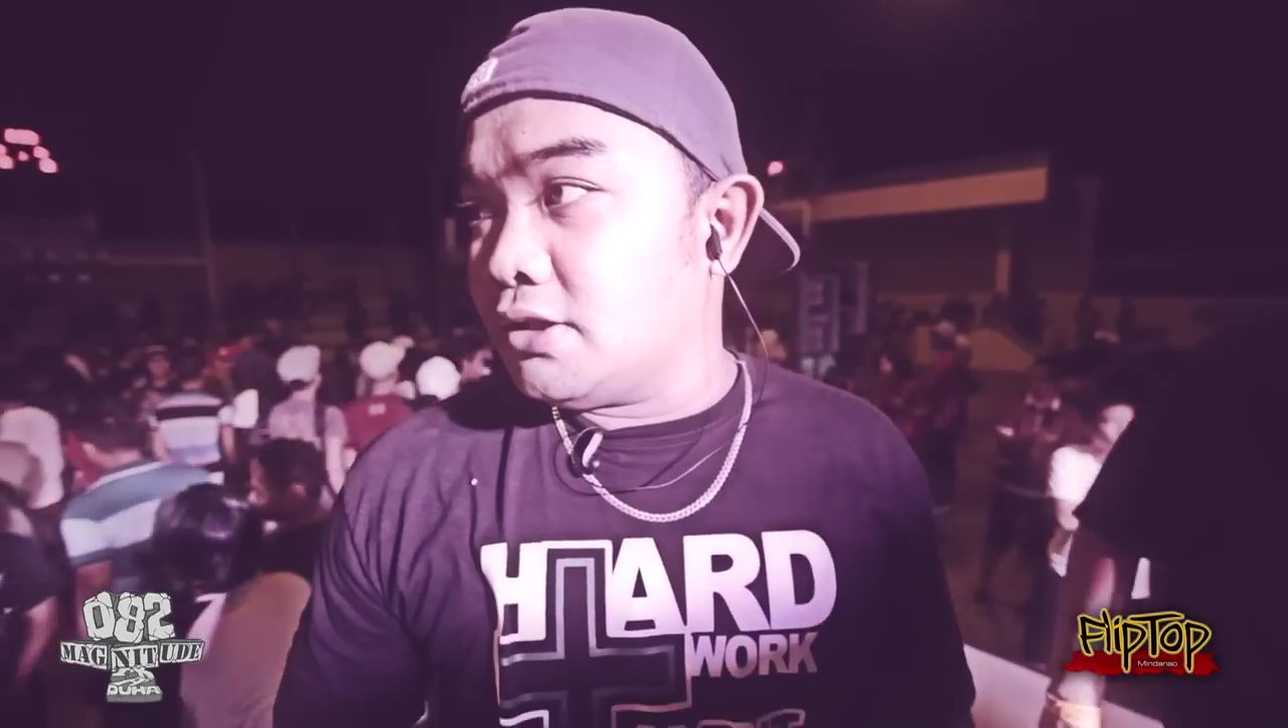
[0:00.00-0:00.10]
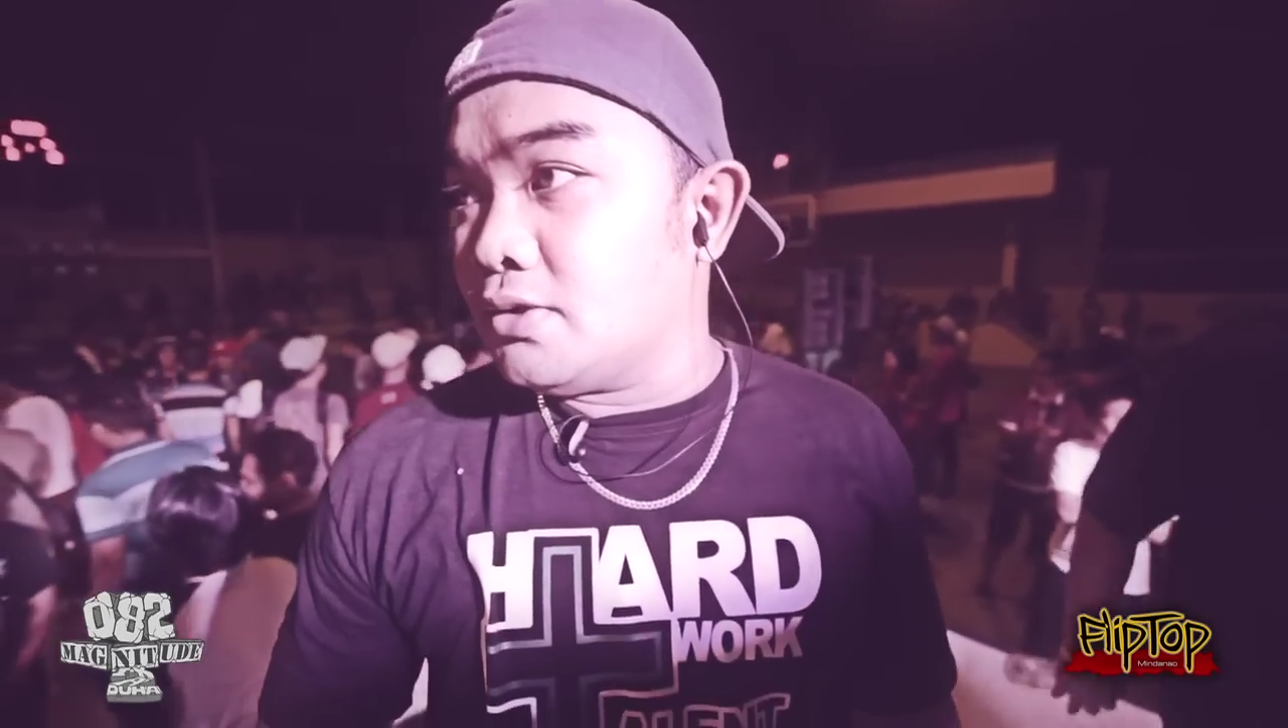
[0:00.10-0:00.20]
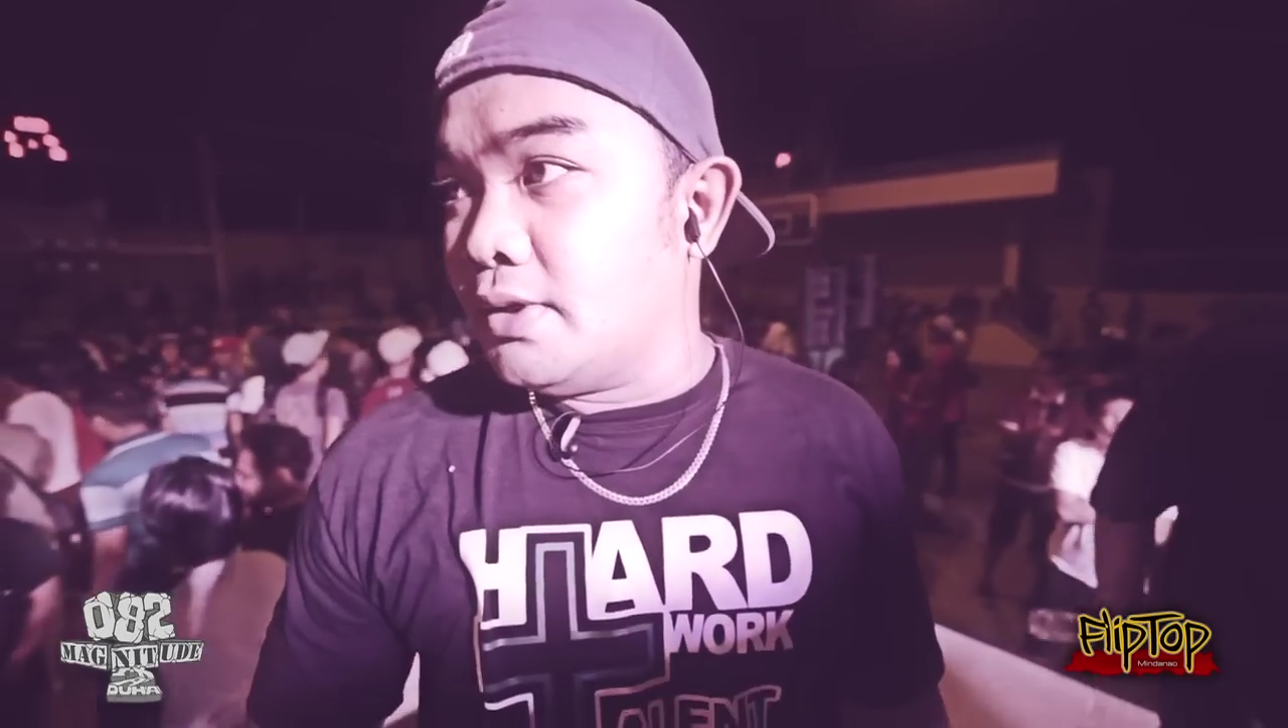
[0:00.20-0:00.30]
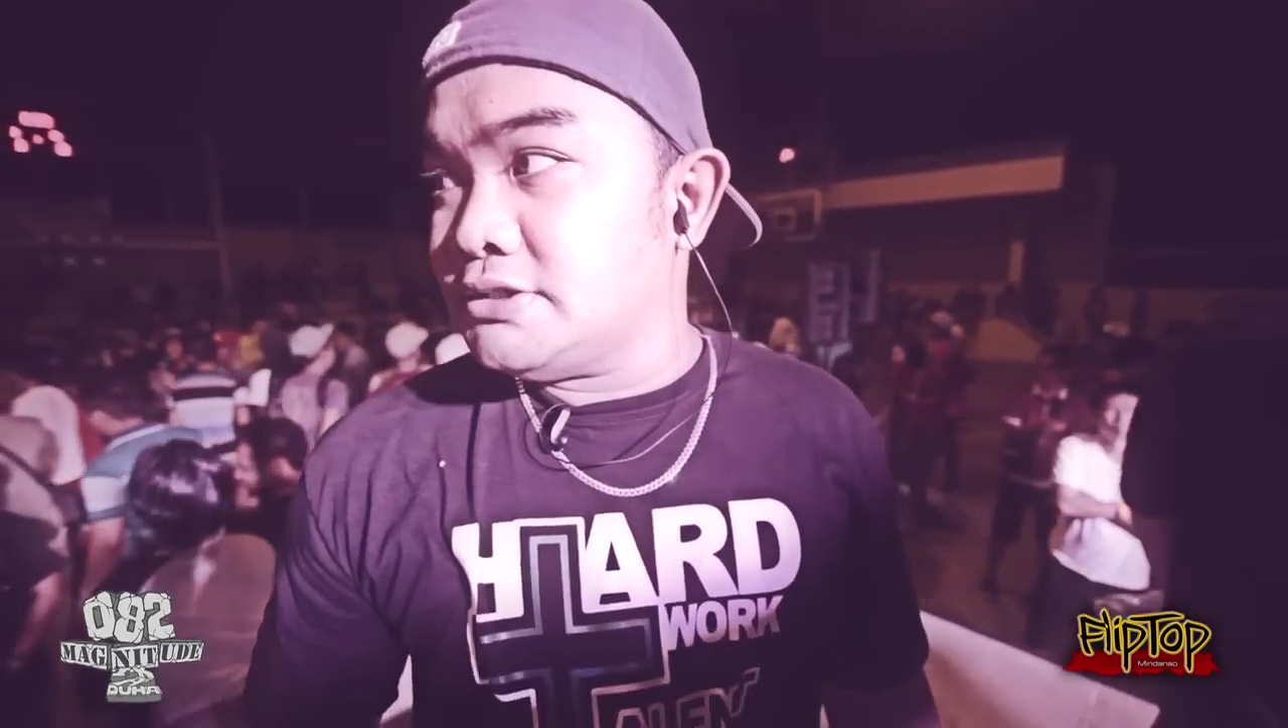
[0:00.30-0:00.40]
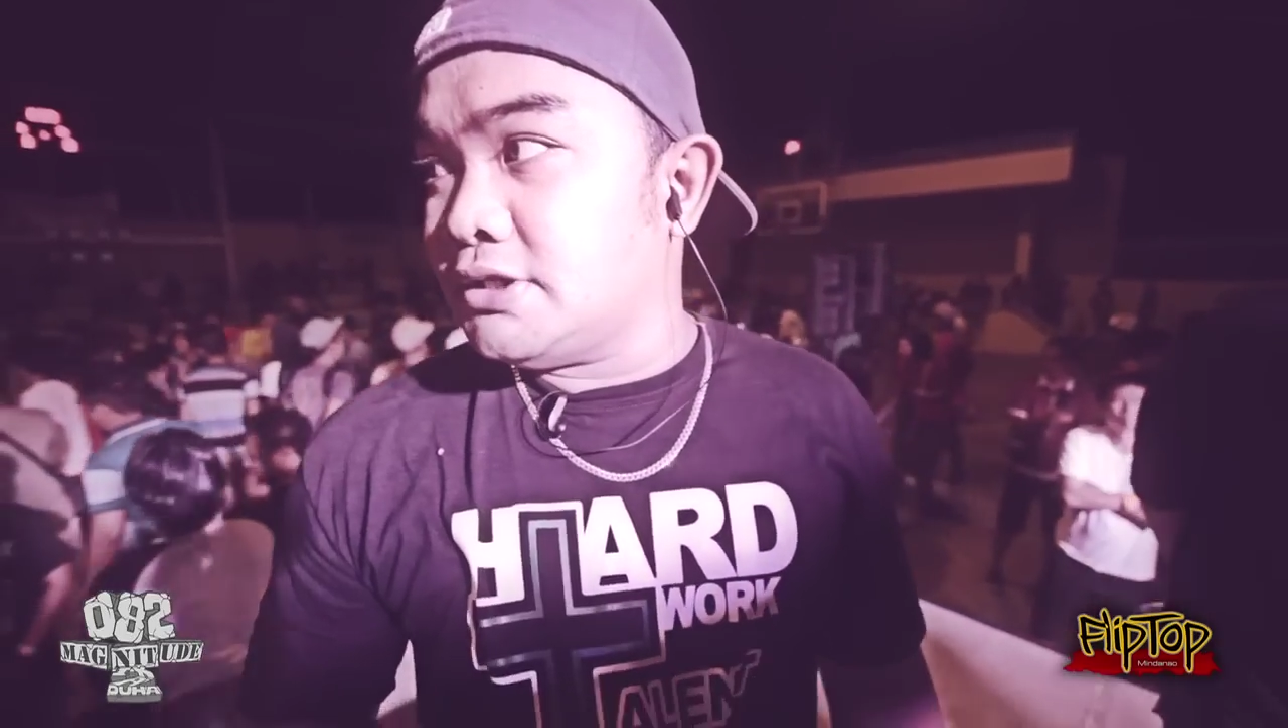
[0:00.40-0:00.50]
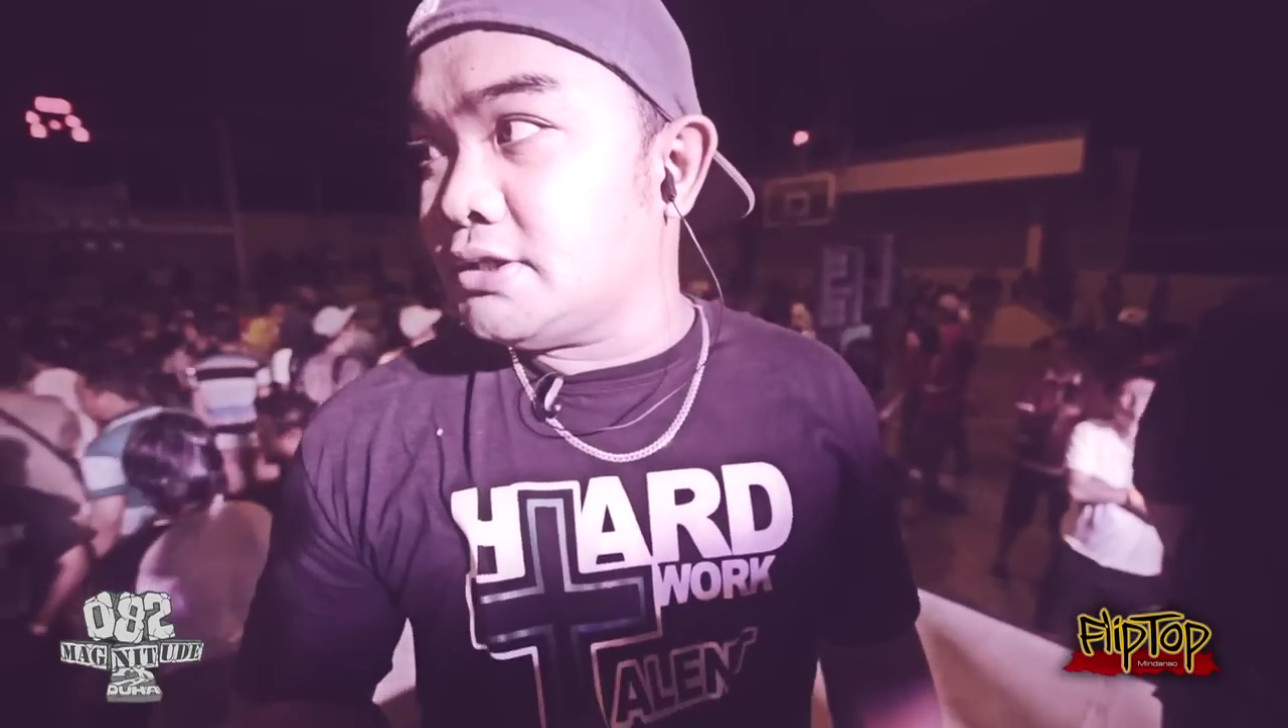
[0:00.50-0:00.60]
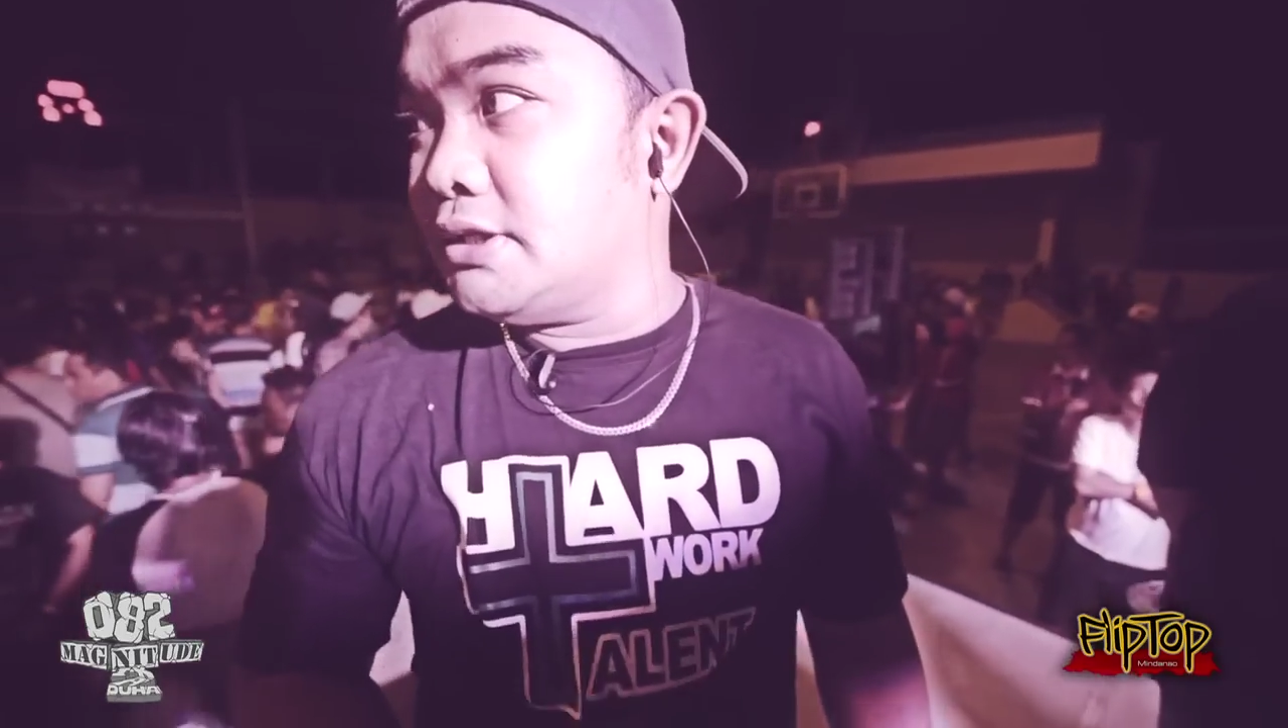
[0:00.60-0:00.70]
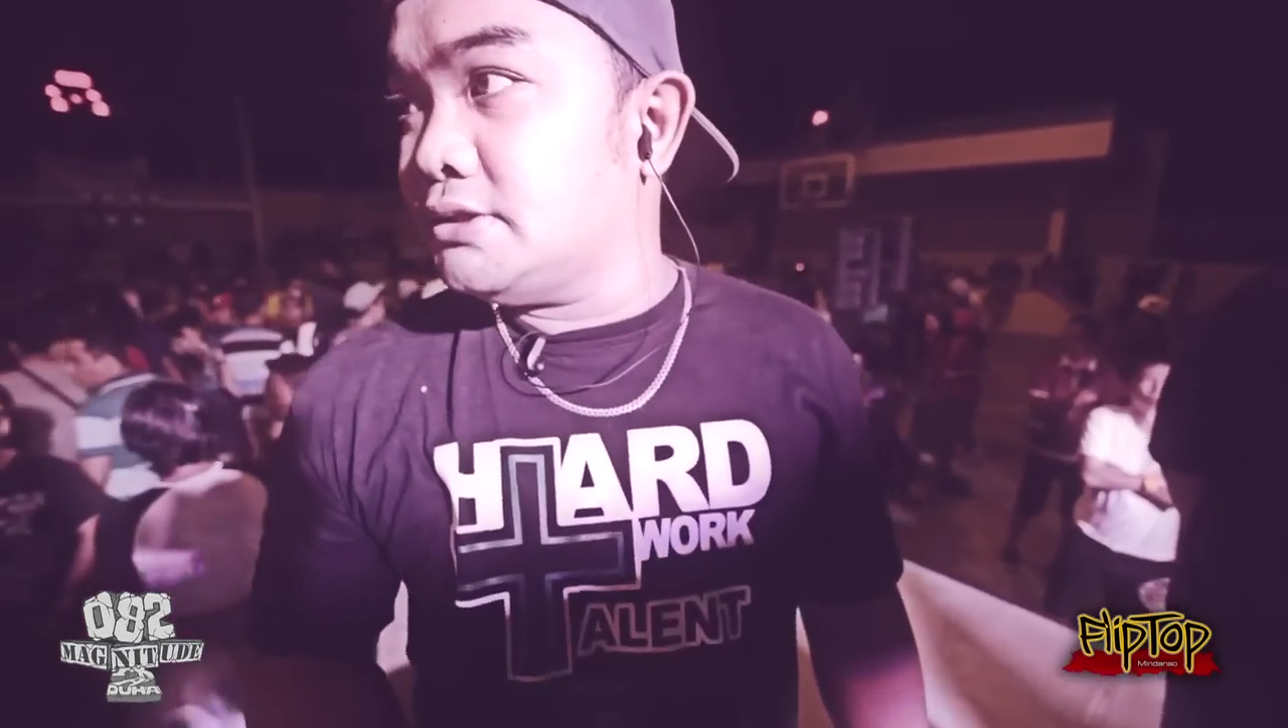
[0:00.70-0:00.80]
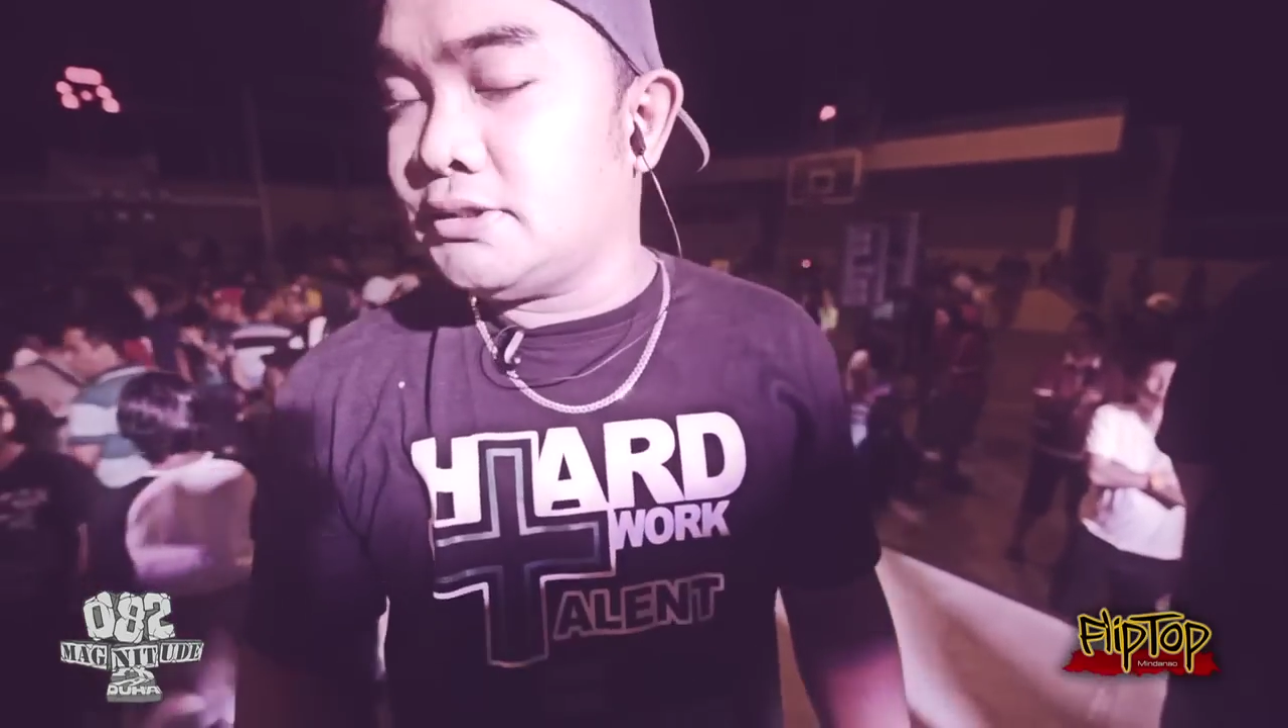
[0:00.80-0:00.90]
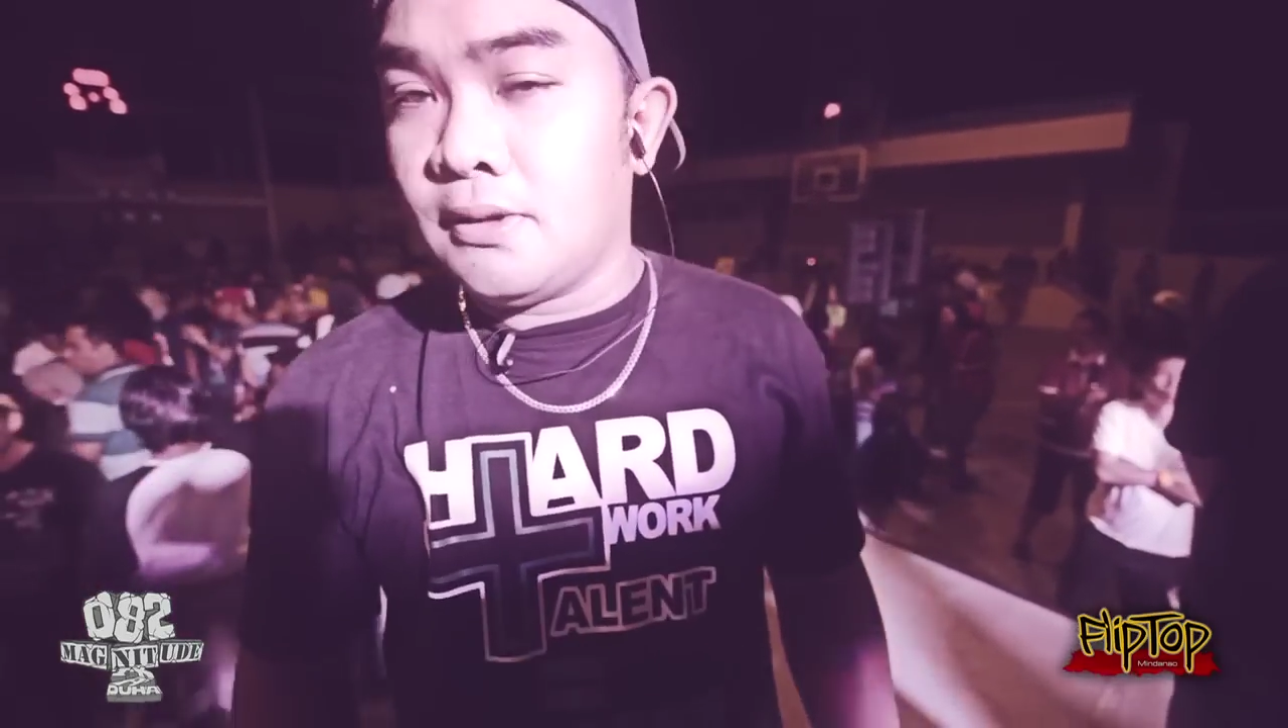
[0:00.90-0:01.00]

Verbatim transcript: equals success.